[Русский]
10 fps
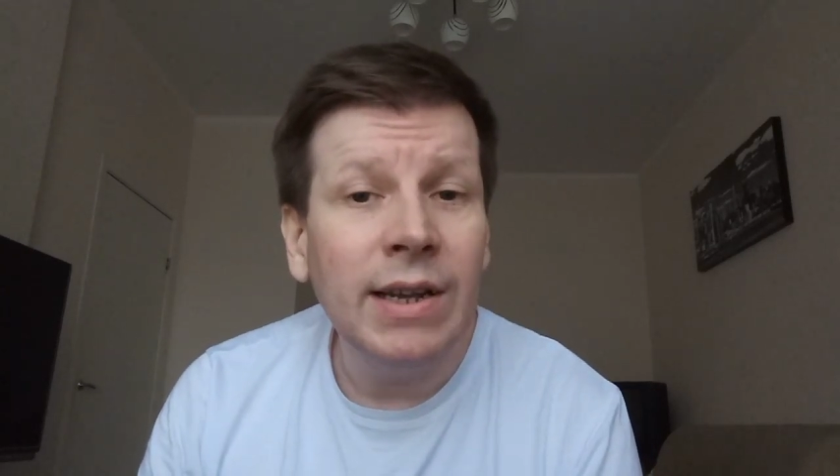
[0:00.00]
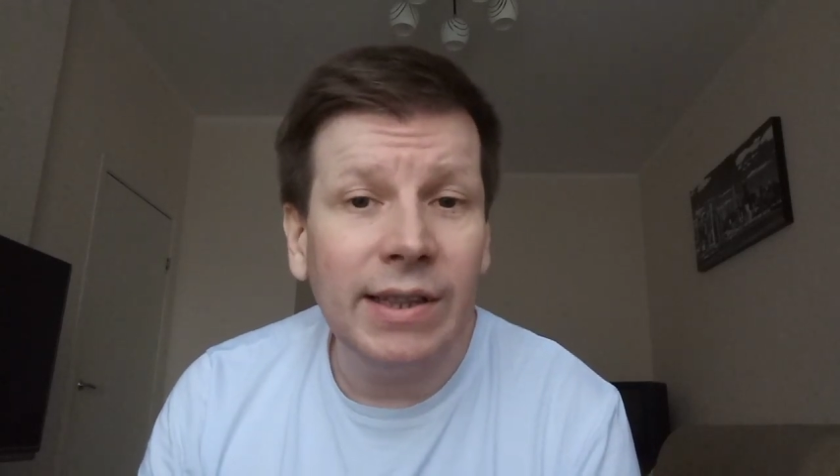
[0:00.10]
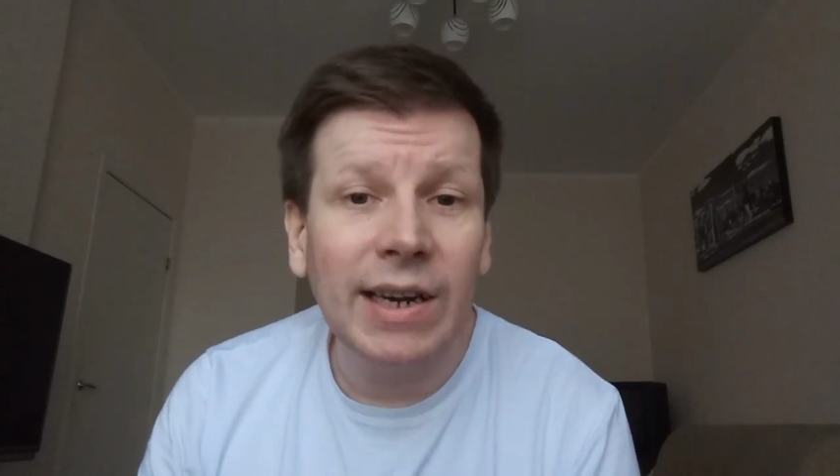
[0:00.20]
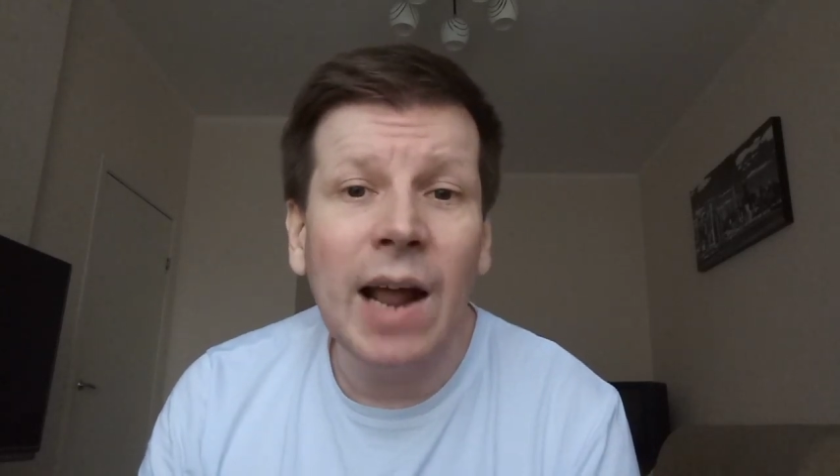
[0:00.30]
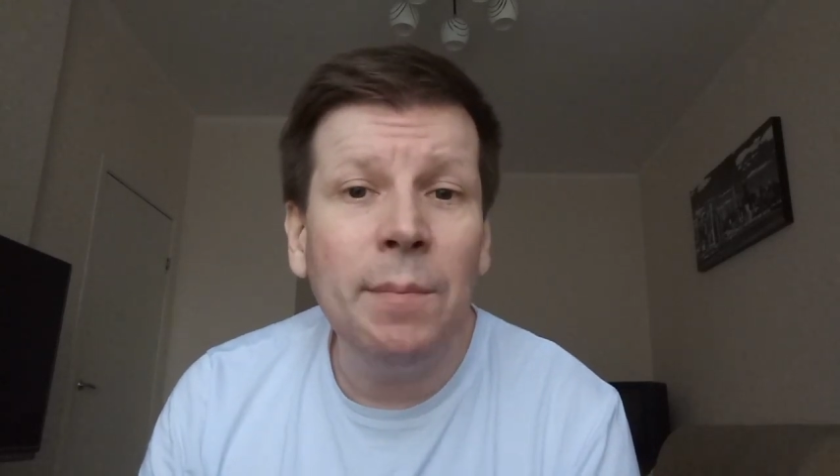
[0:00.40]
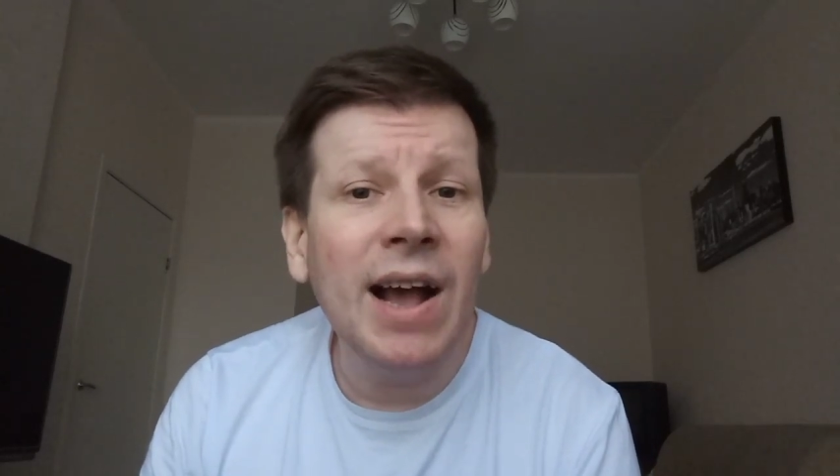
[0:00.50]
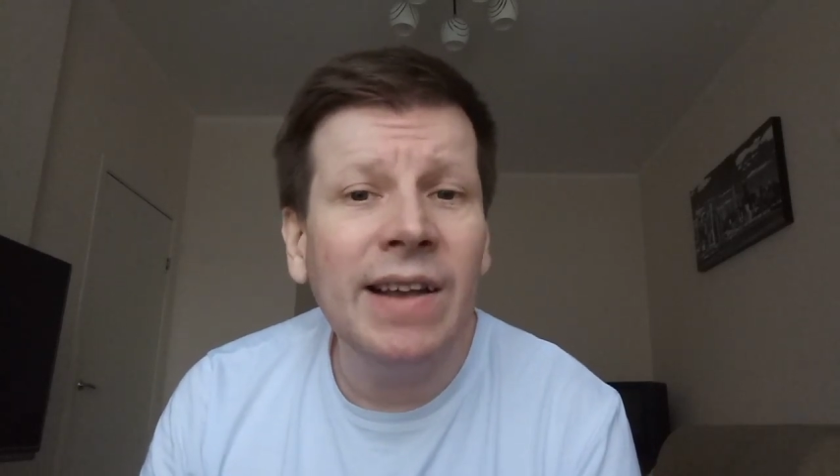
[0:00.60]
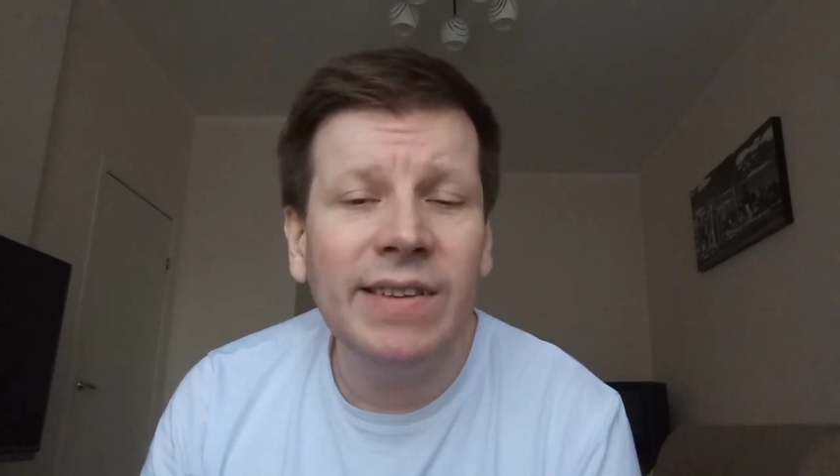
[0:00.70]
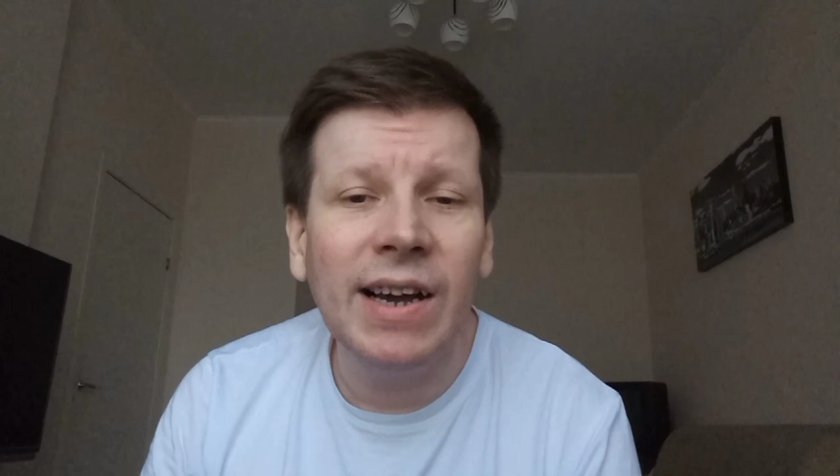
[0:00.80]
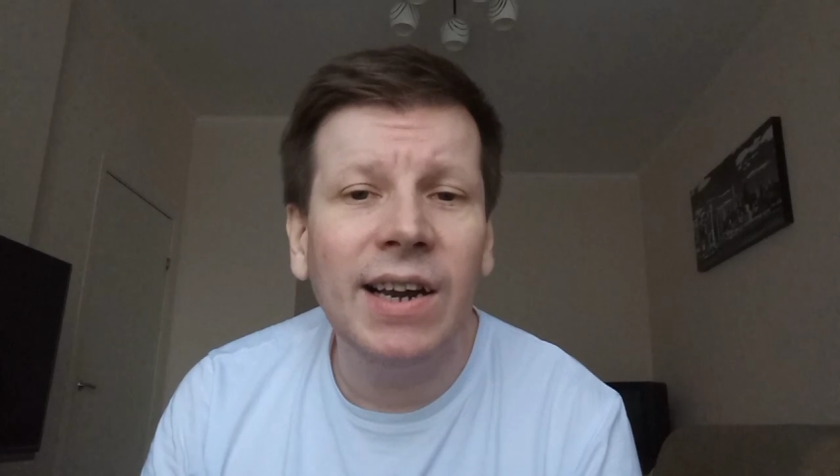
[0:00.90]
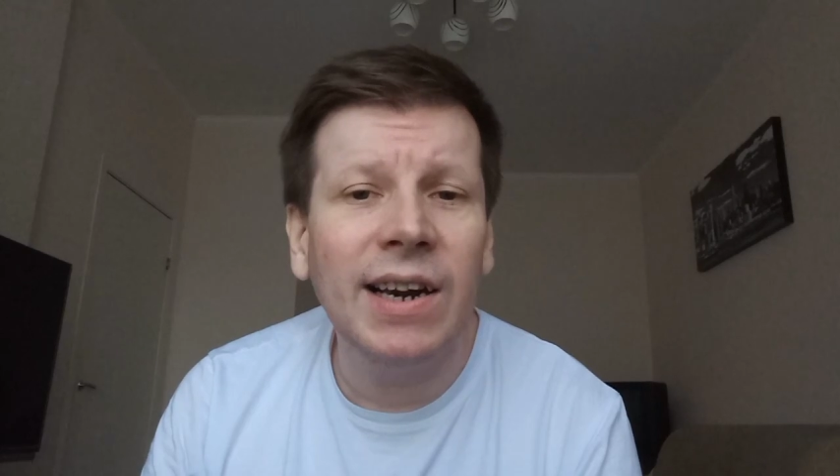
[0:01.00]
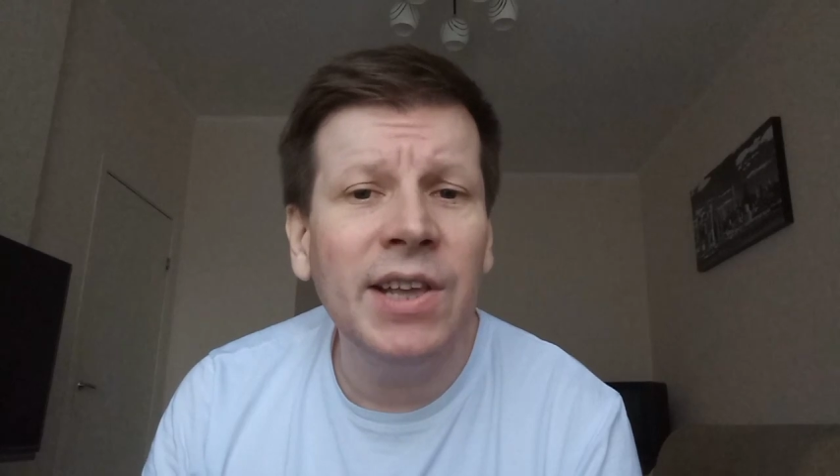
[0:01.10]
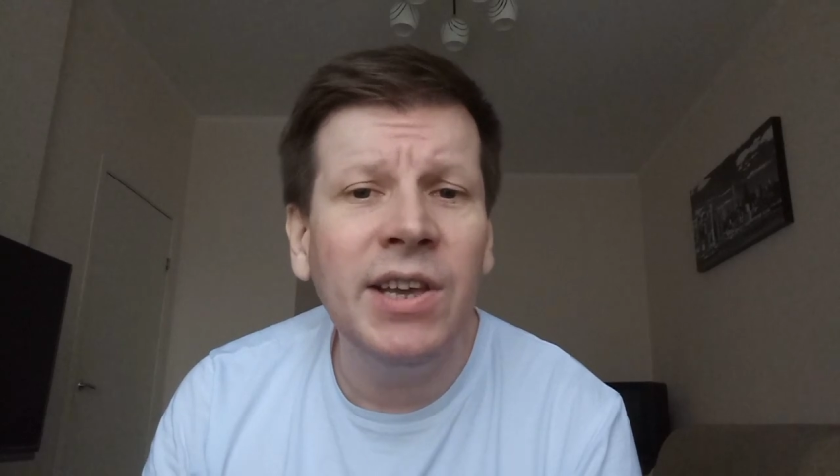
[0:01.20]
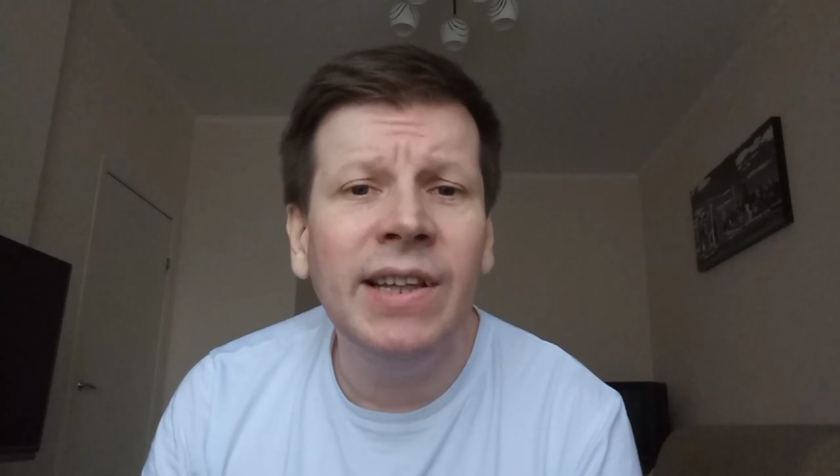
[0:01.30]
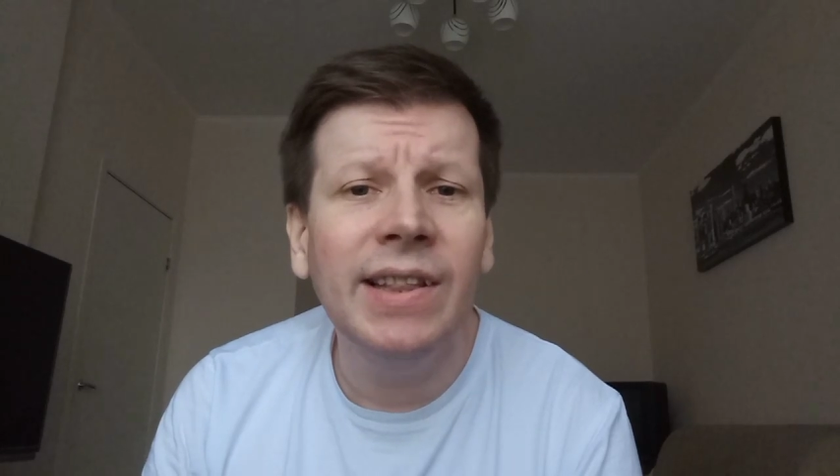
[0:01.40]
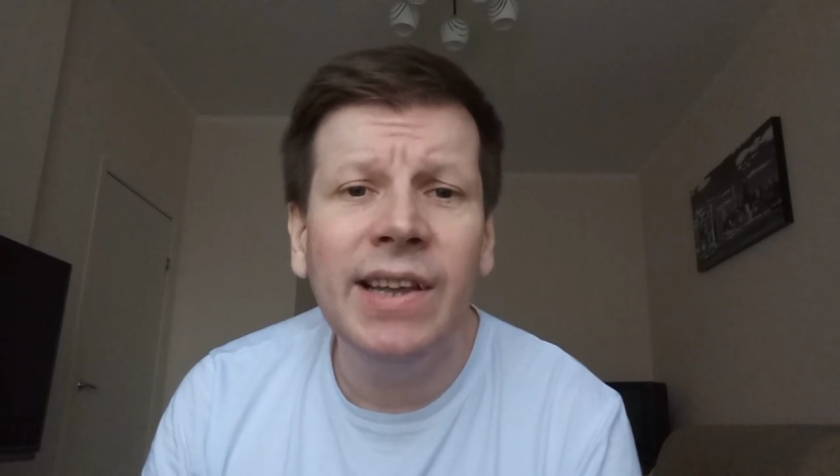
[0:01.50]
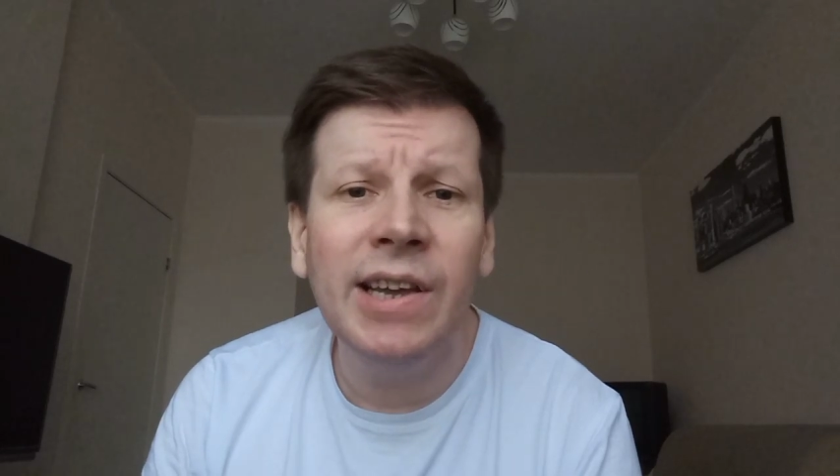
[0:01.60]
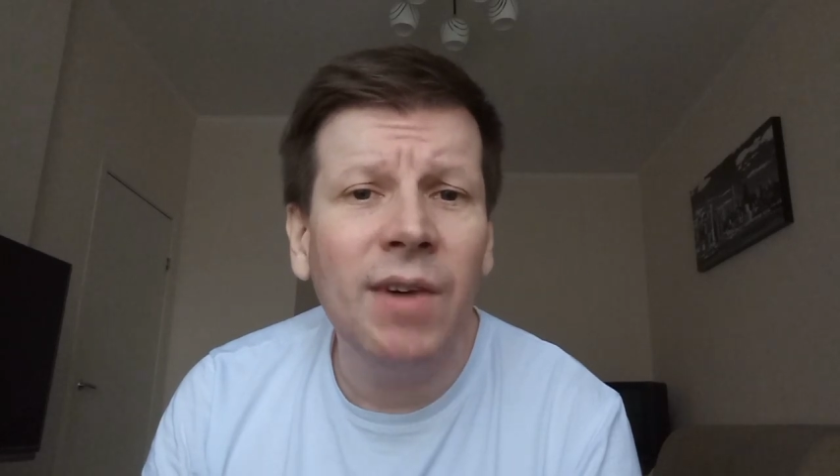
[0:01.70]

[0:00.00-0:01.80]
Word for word: Дробясь о гранитные